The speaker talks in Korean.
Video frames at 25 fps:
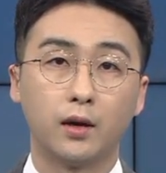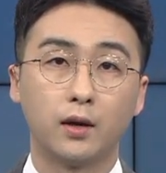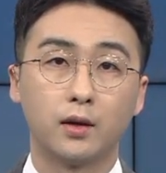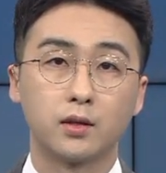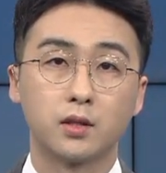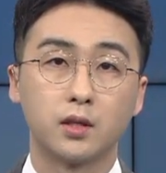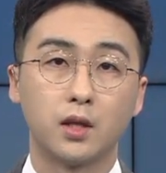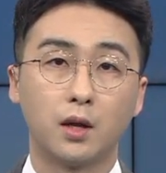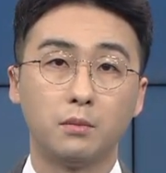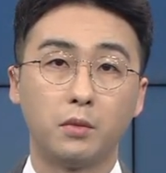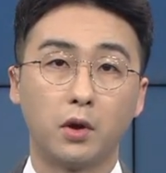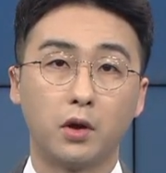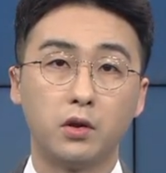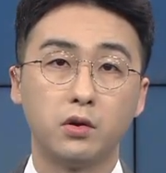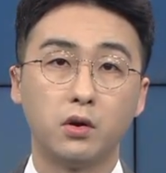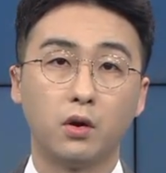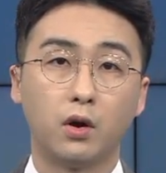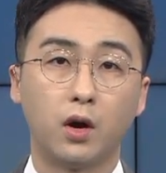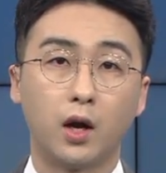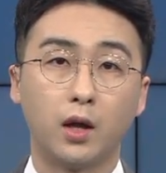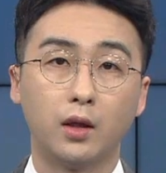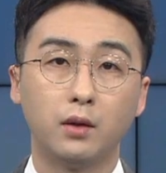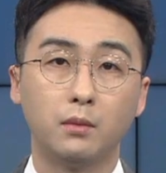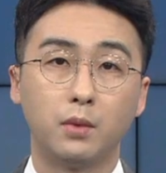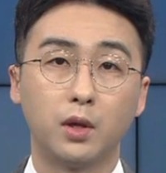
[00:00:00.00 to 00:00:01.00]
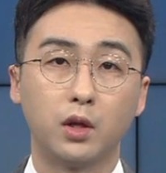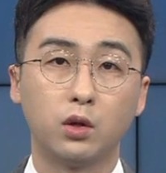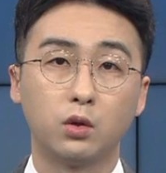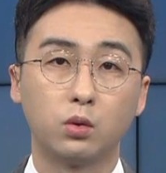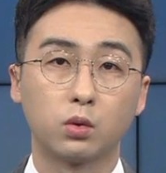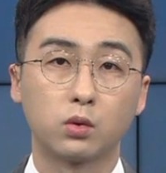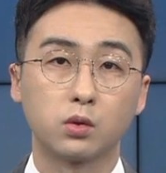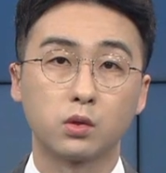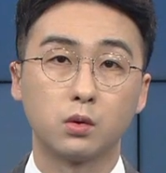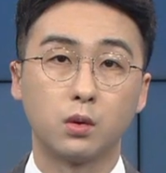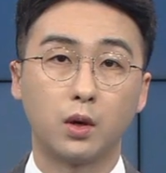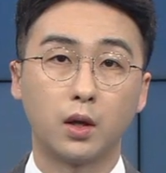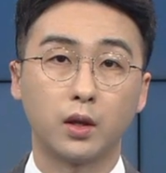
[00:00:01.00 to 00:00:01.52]
지난 몇 년간
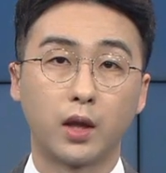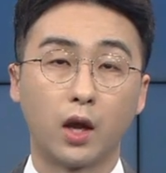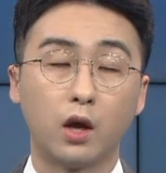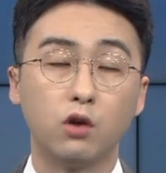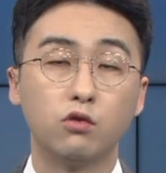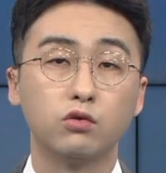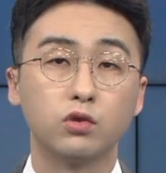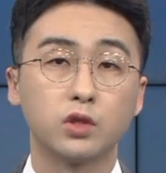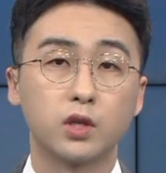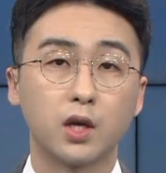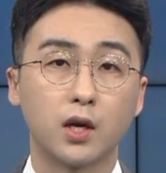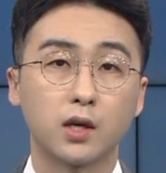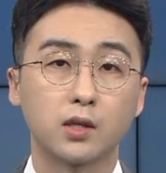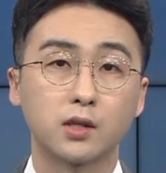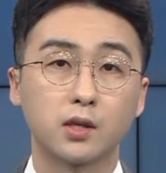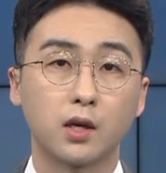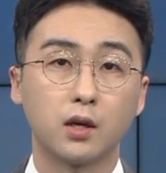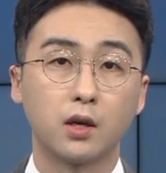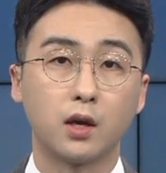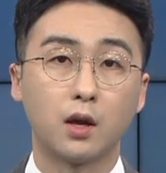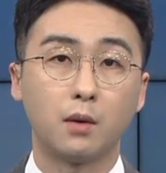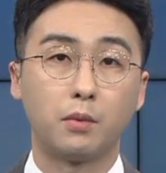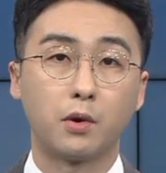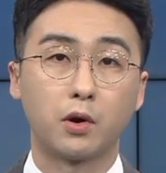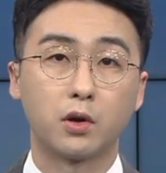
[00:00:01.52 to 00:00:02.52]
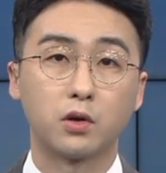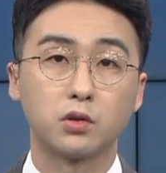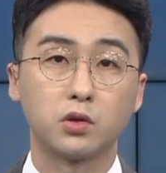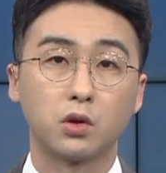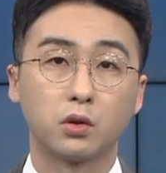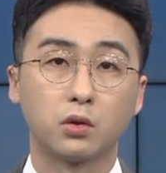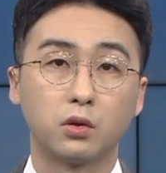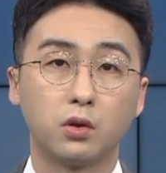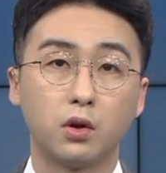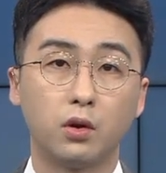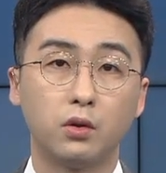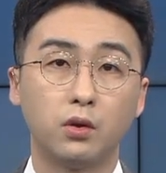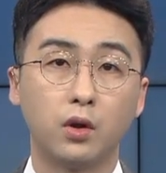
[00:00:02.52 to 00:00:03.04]
메디톡스와 대웅제약 사이에
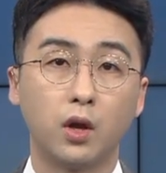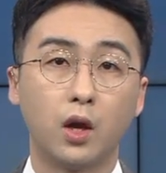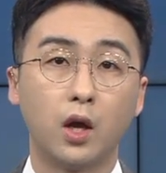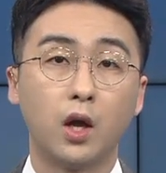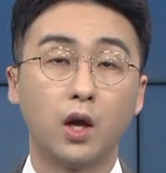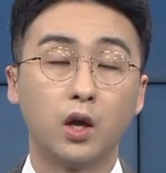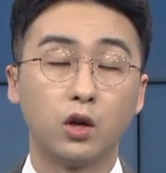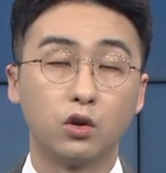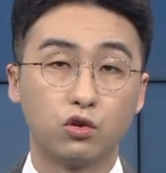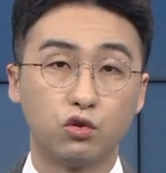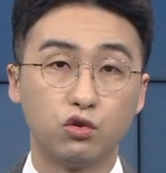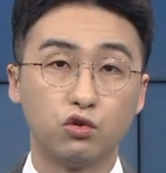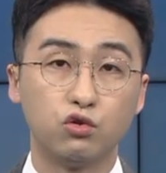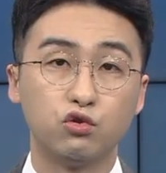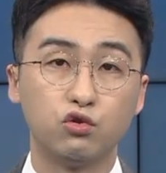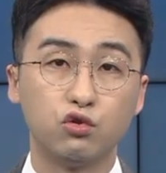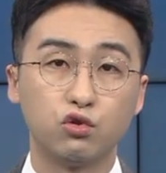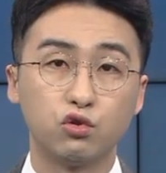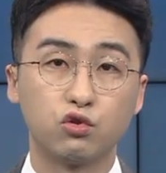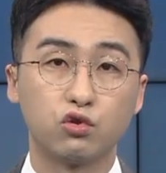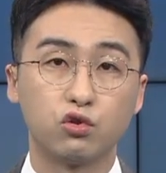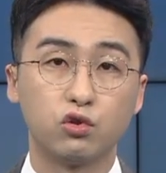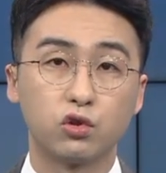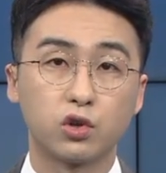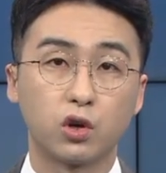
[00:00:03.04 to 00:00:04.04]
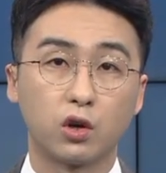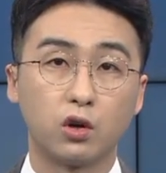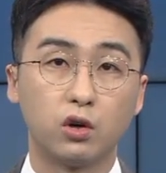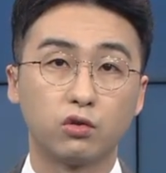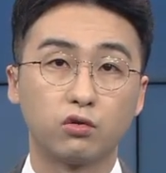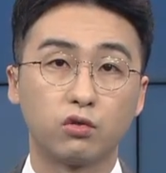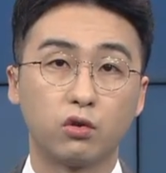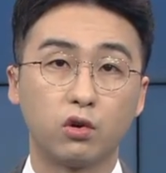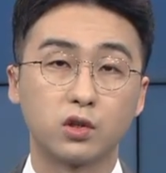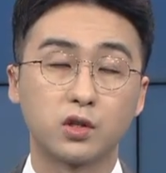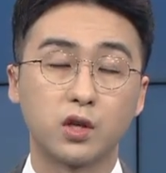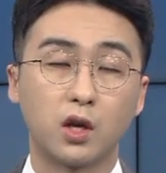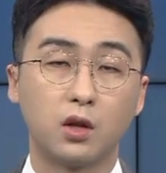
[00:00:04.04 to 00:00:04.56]
벌어졌던 균주 출처를
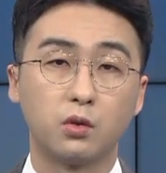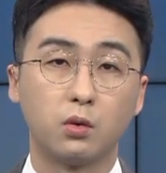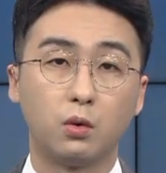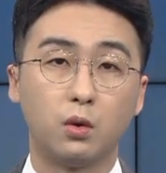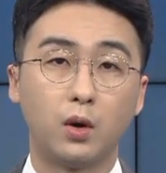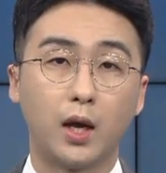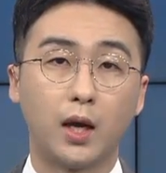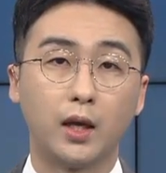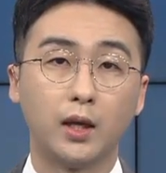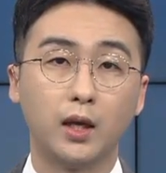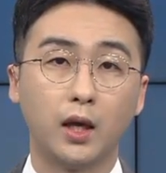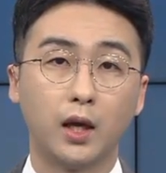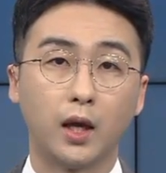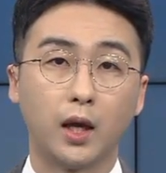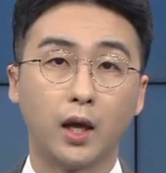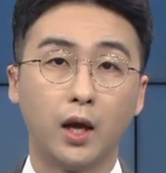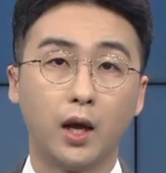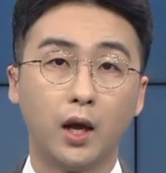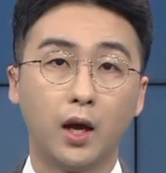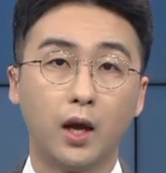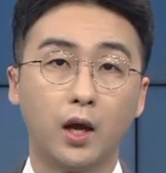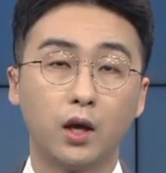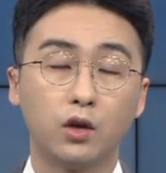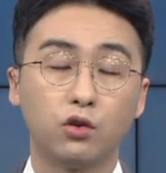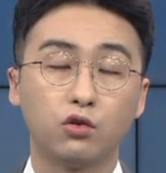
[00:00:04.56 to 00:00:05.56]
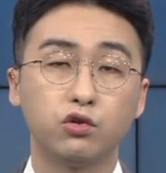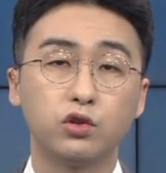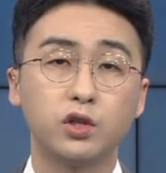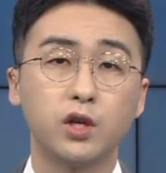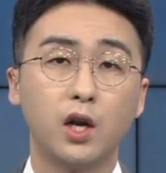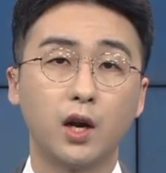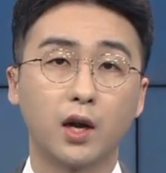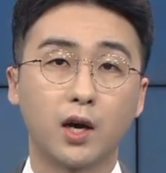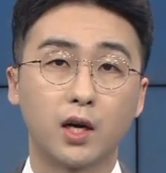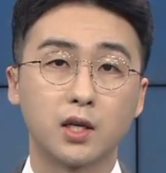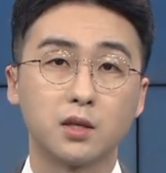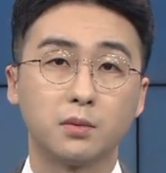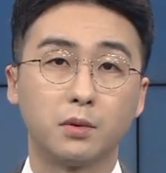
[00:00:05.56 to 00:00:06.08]
둘러싼 논란이
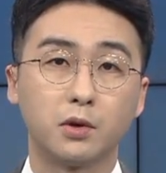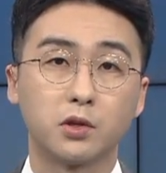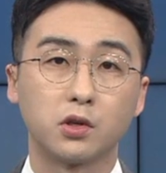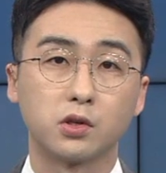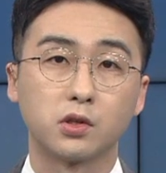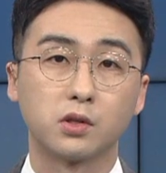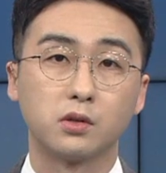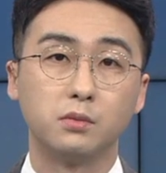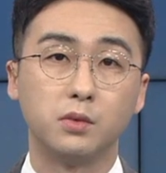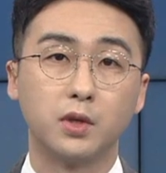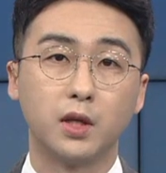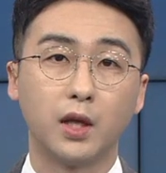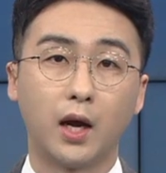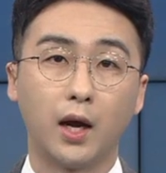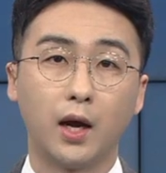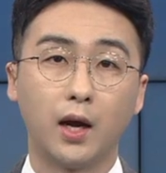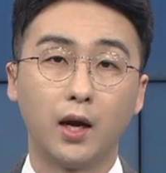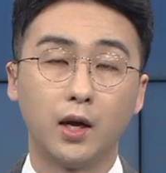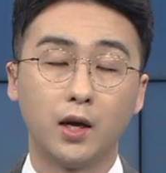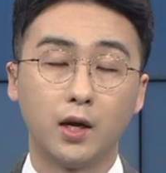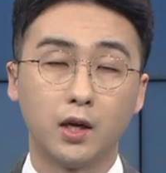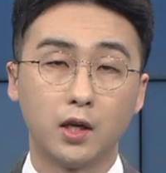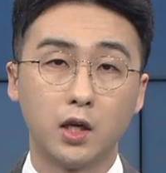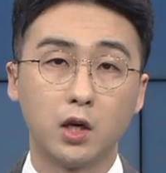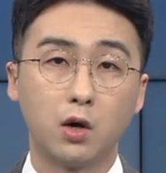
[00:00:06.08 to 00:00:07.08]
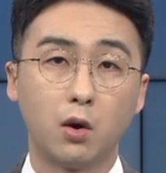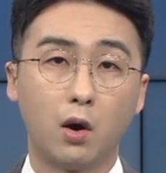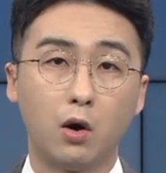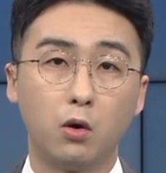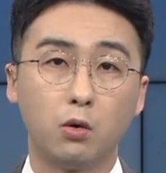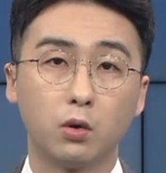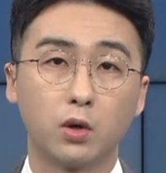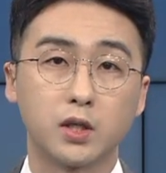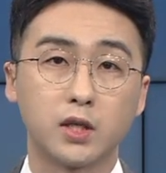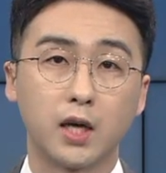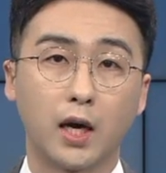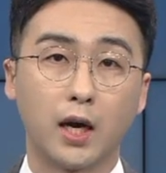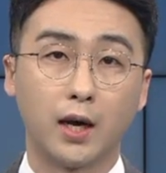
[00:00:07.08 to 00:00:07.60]
휴젤까지 번졌습니다. 이광호
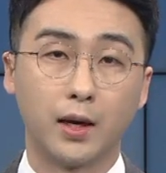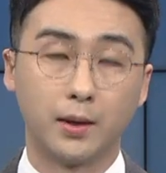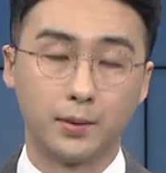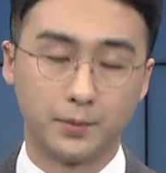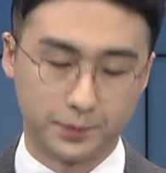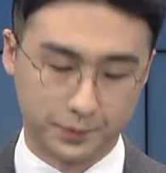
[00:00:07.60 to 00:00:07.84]
기자.